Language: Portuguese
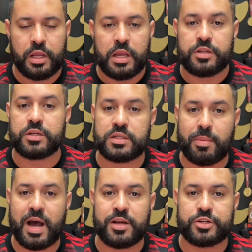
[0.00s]
E disse
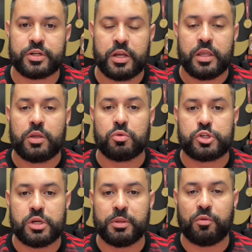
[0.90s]
mais que o
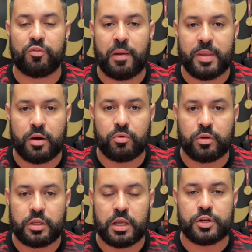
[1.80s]
time do Flamengo,
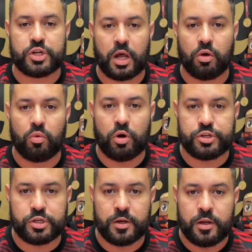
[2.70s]
que ele escalou
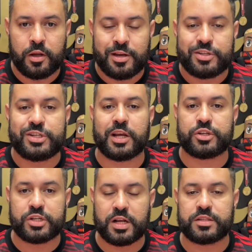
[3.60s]
hoje, tinha
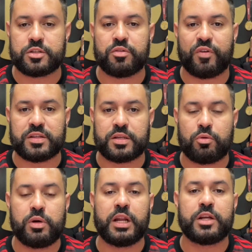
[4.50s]
chance de fazer
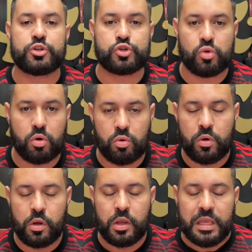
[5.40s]
um grande jogo
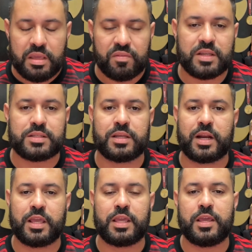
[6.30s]
e vencer
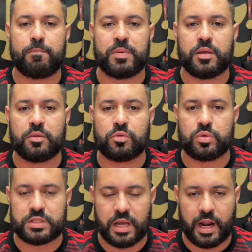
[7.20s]
a equipe do
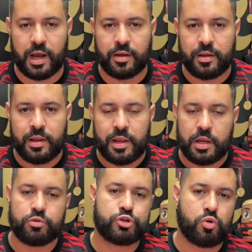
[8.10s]
Ceará.
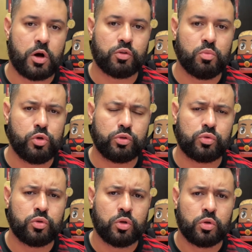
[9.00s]
Eu discordo
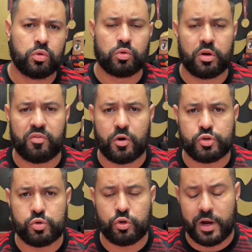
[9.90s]
muito do Dorival
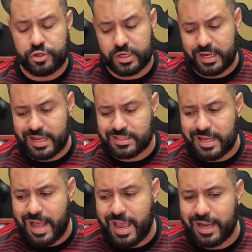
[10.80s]
Júnior, acho que
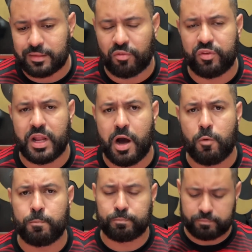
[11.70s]
nessa reta final